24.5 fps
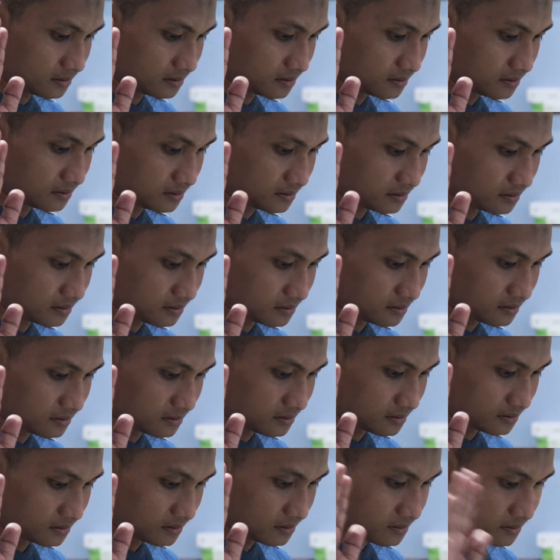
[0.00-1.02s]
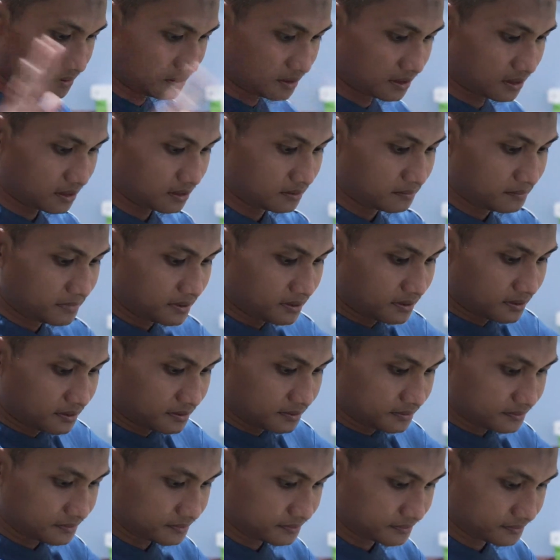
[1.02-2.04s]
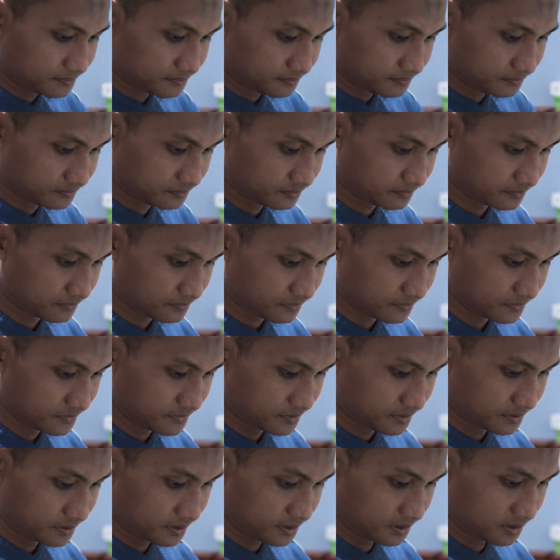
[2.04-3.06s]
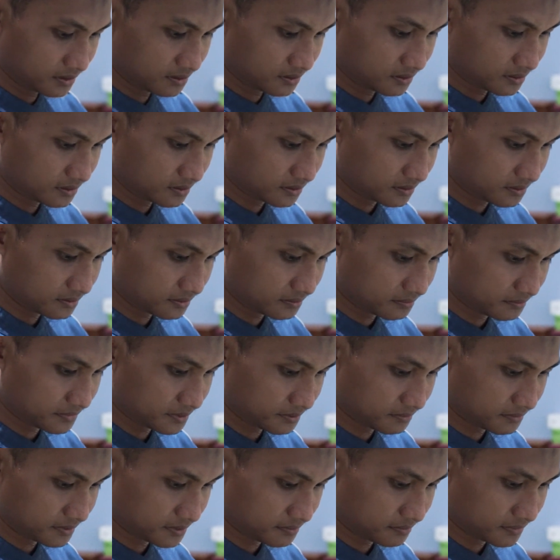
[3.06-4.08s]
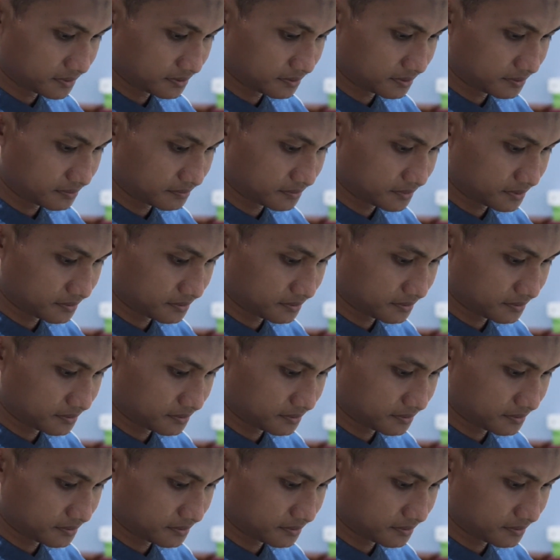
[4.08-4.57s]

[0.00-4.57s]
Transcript: itu uh, Allah Subhanahu wa taala